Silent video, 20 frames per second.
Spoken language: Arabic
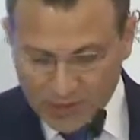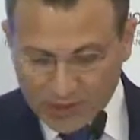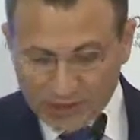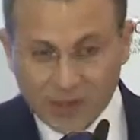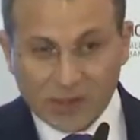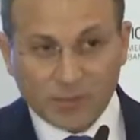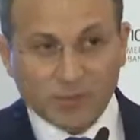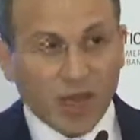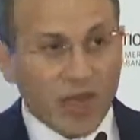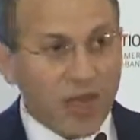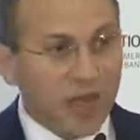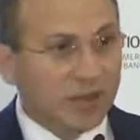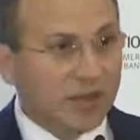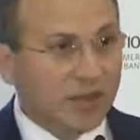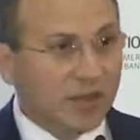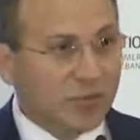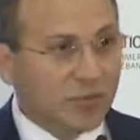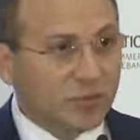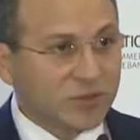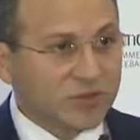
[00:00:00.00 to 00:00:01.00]
لبعض
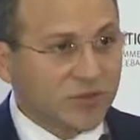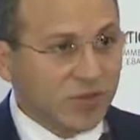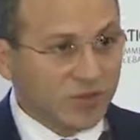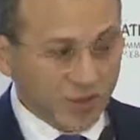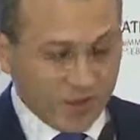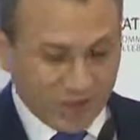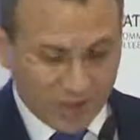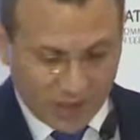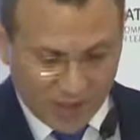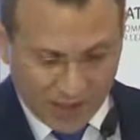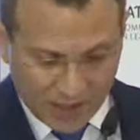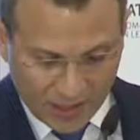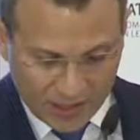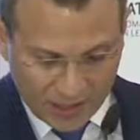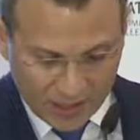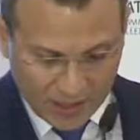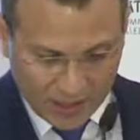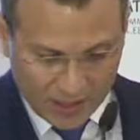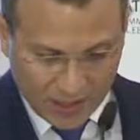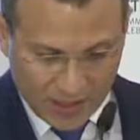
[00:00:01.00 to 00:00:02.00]

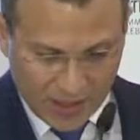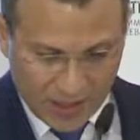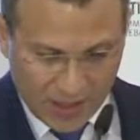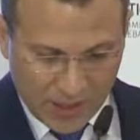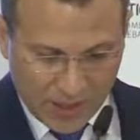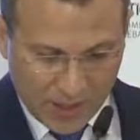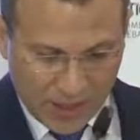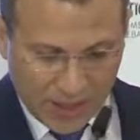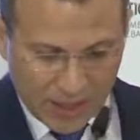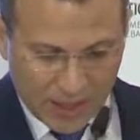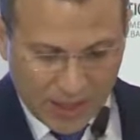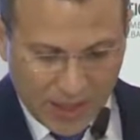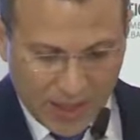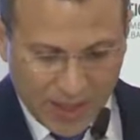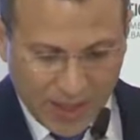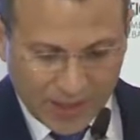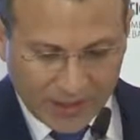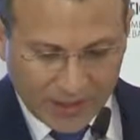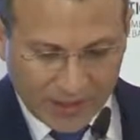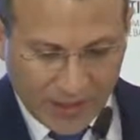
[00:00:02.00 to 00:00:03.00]
المستفيدين
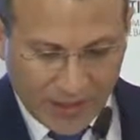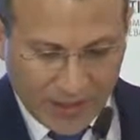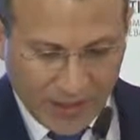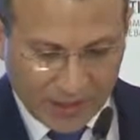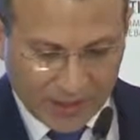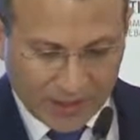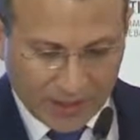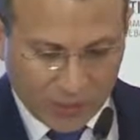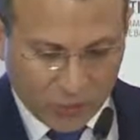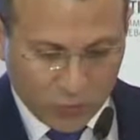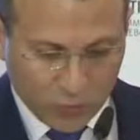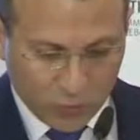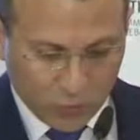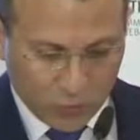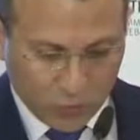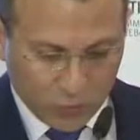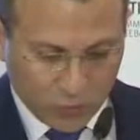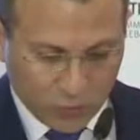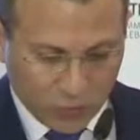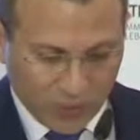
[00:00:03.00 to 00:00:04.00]
إلا أنها
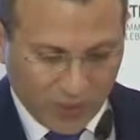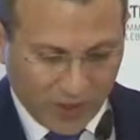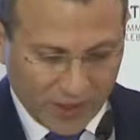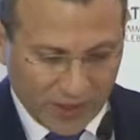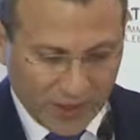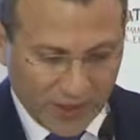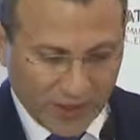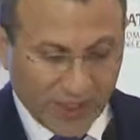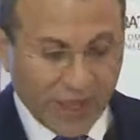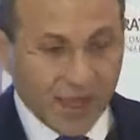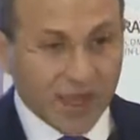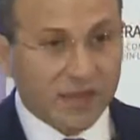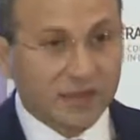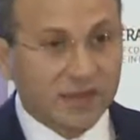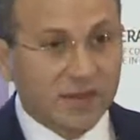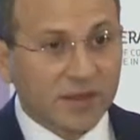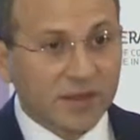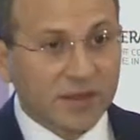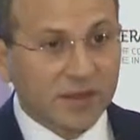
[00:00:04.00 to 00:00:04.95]
تكون طفيليات